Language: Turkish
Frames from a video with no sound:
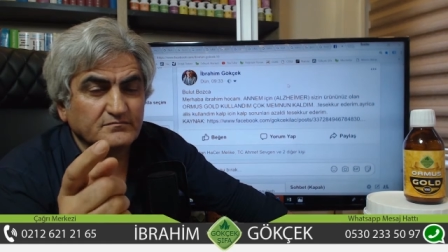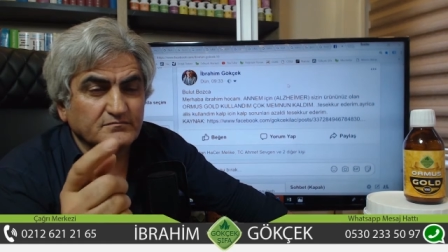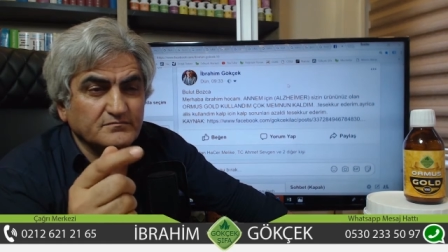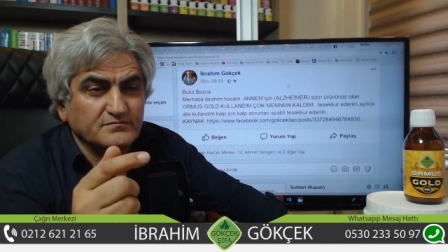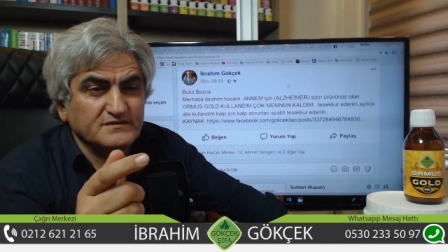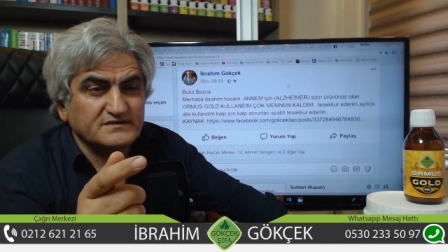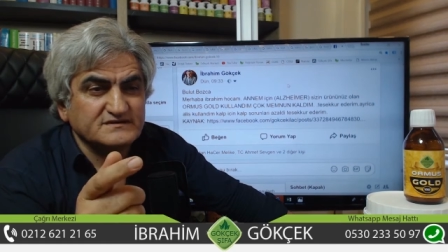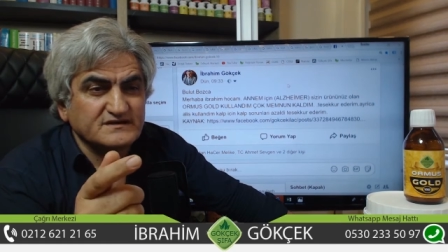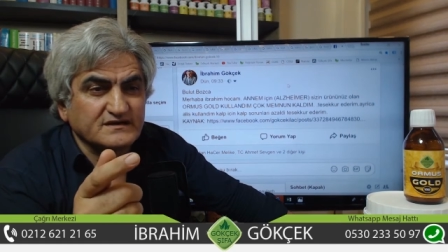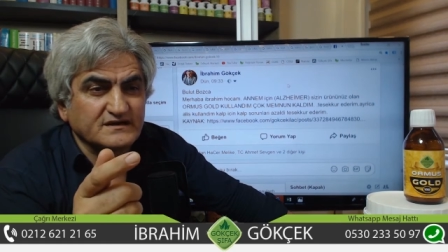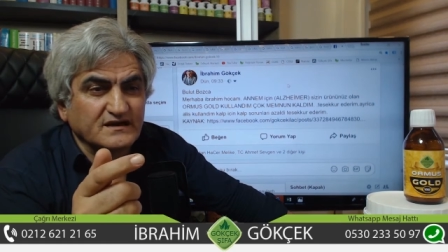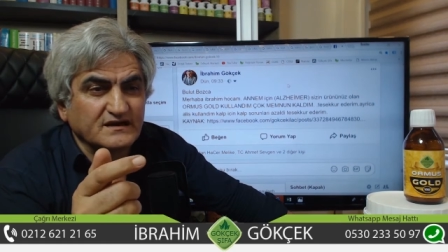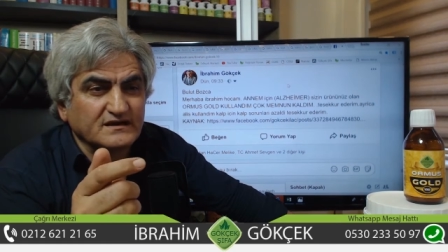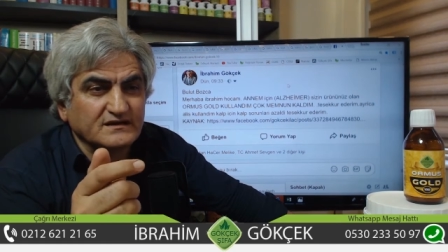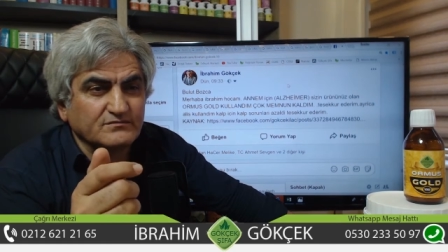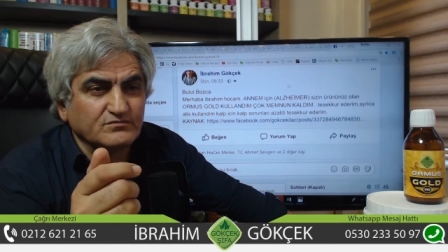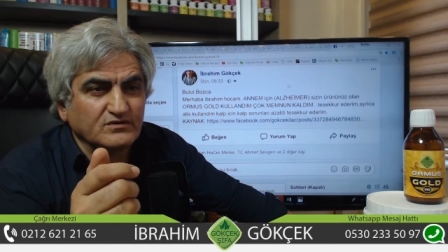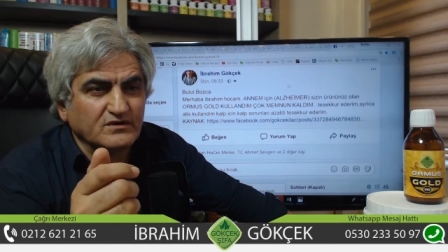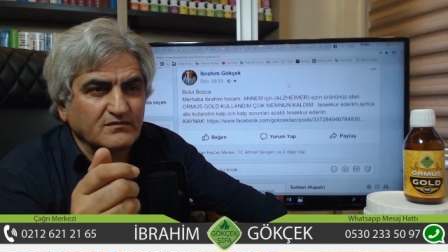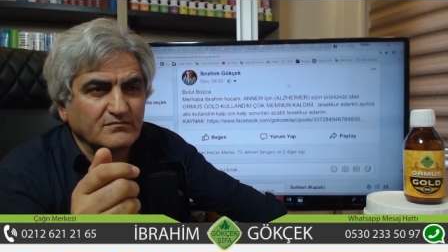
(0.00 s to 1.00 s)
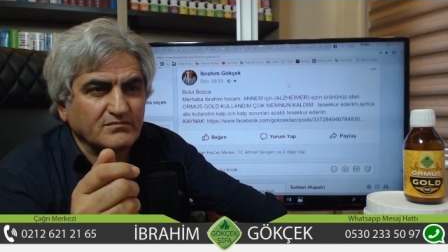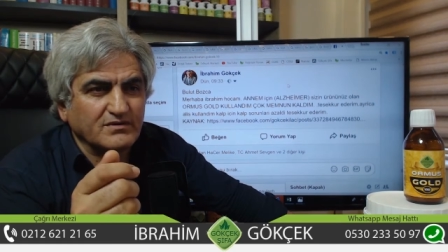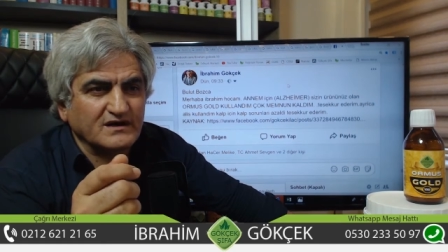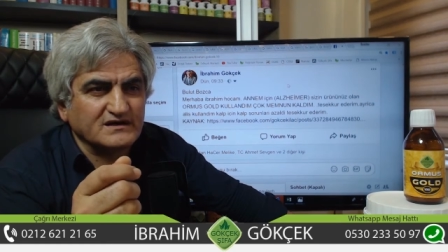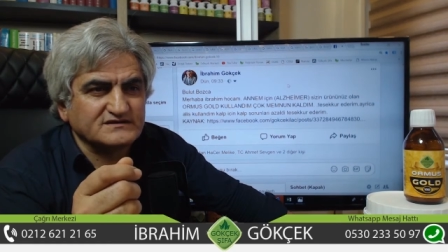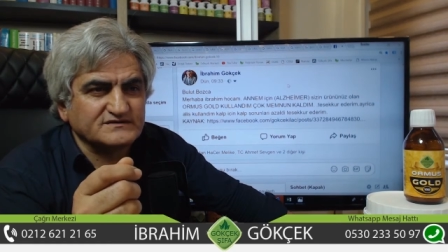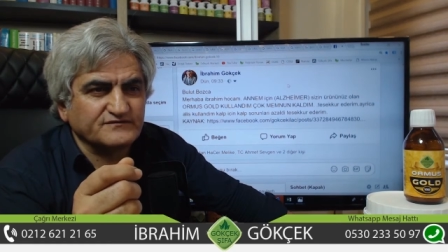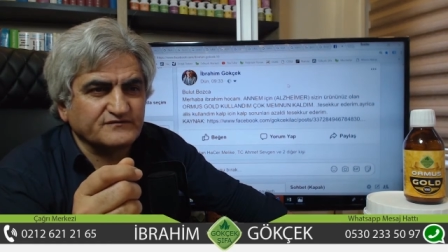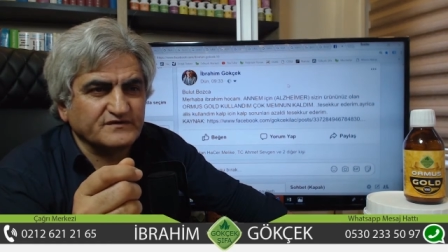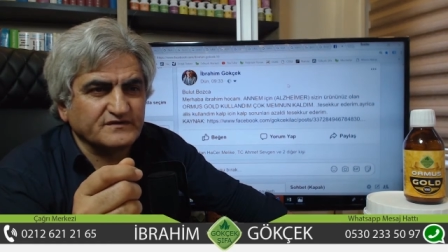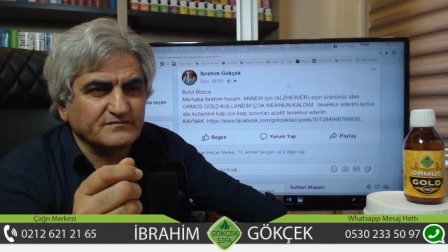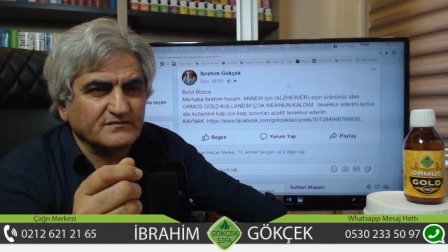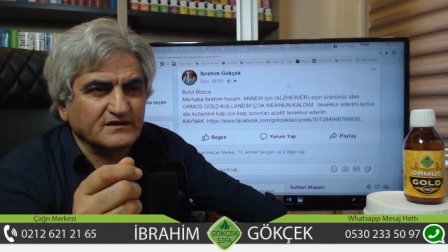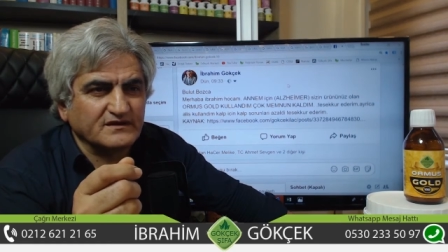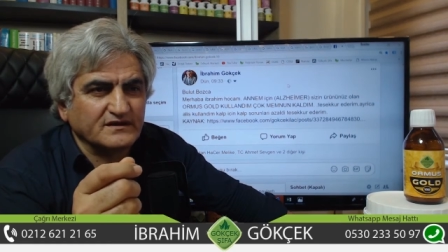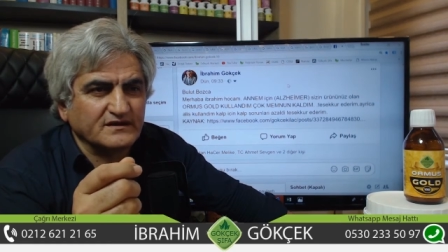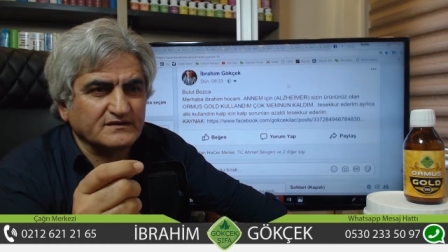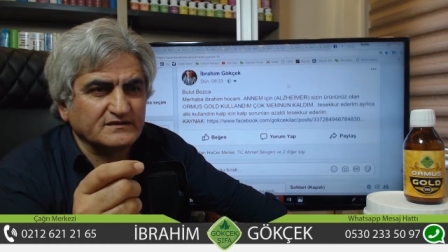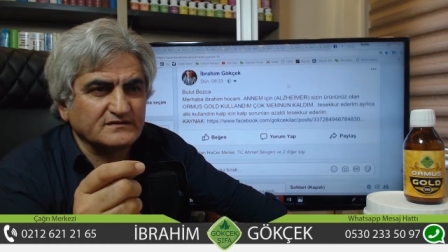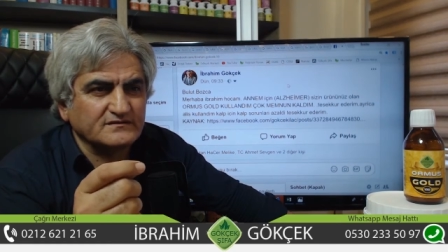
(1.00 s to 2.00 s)
bize rakip olan bazı
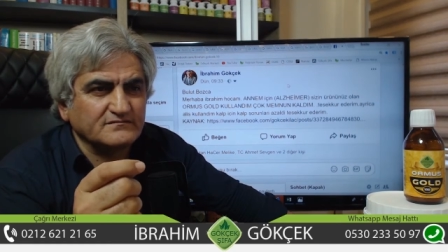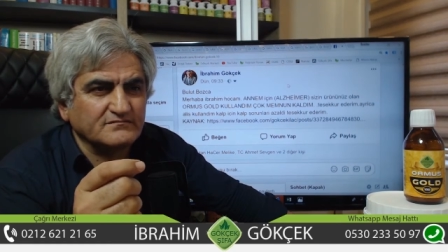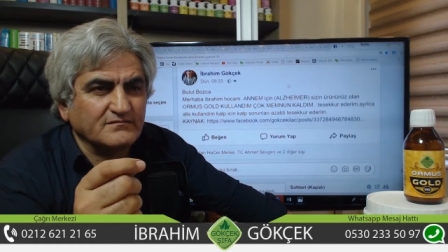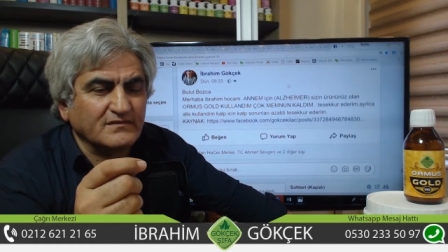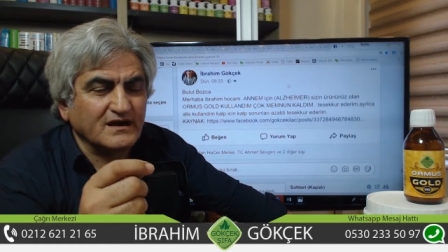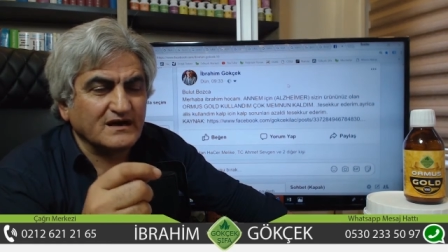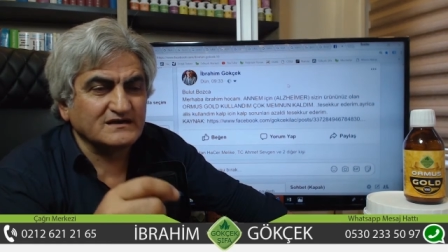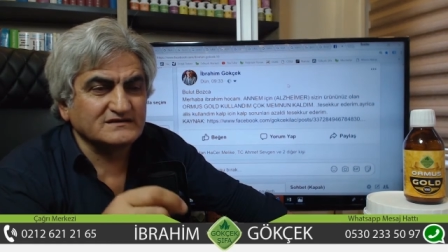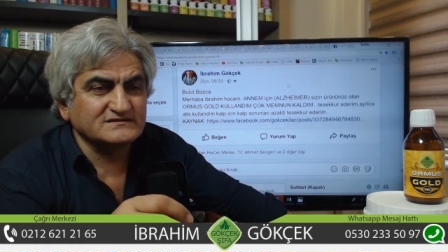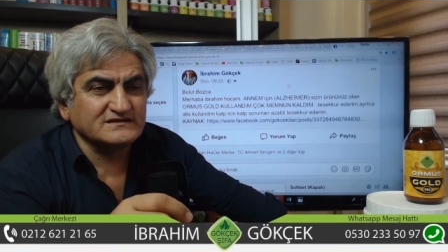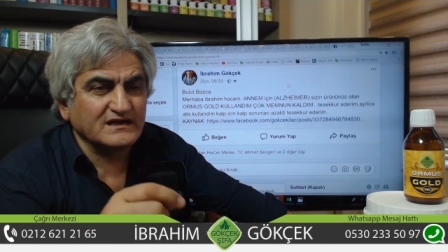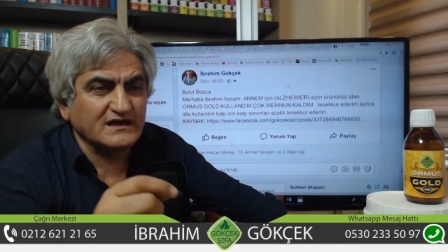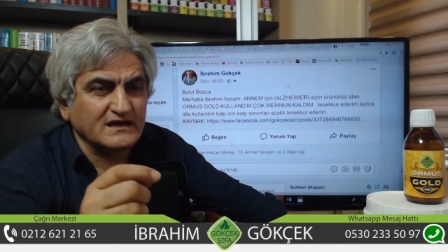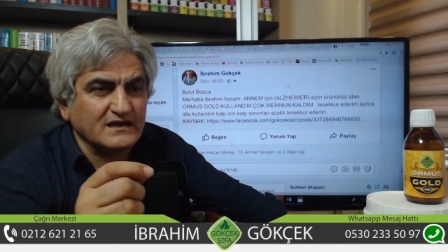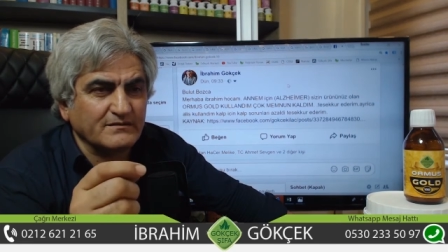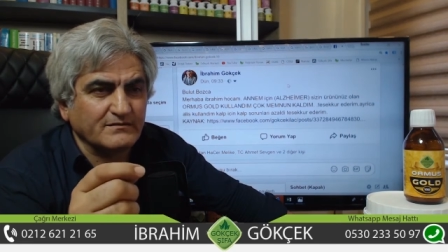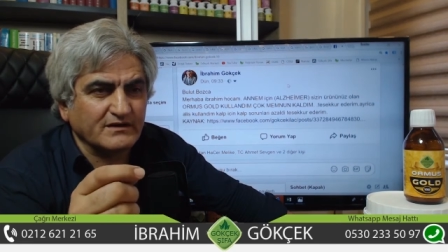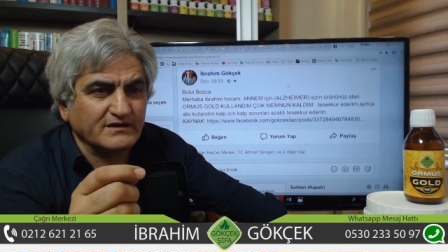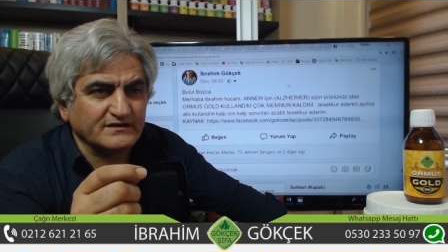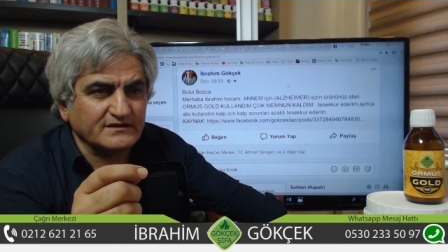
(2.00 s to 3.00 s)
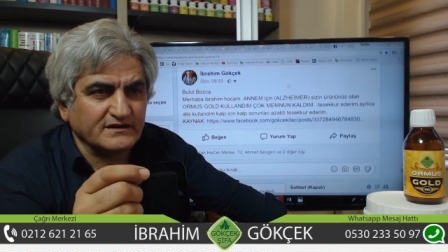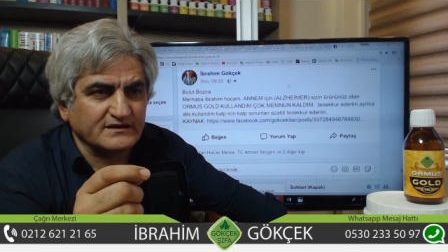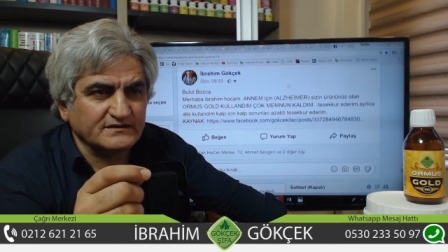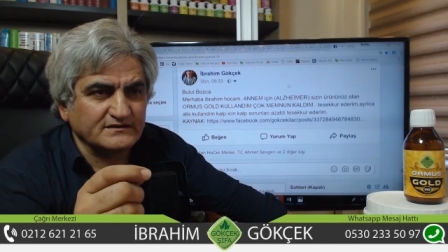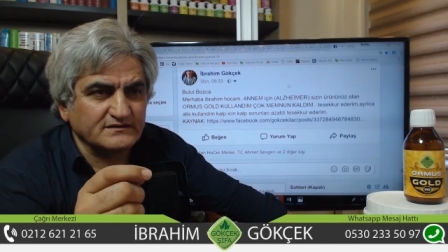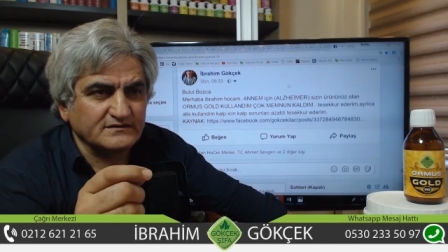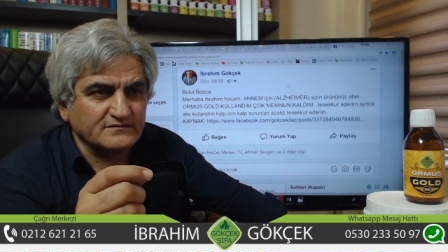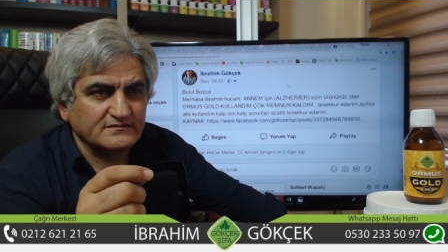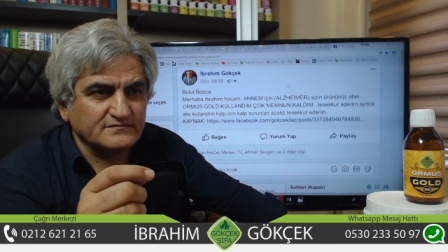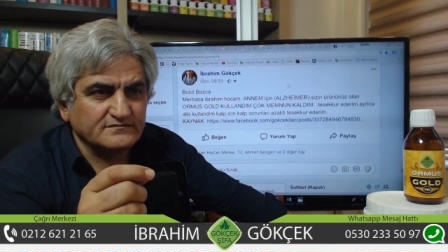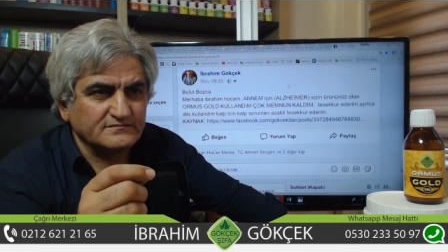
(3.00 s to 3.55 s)
firmaların bazı elemanları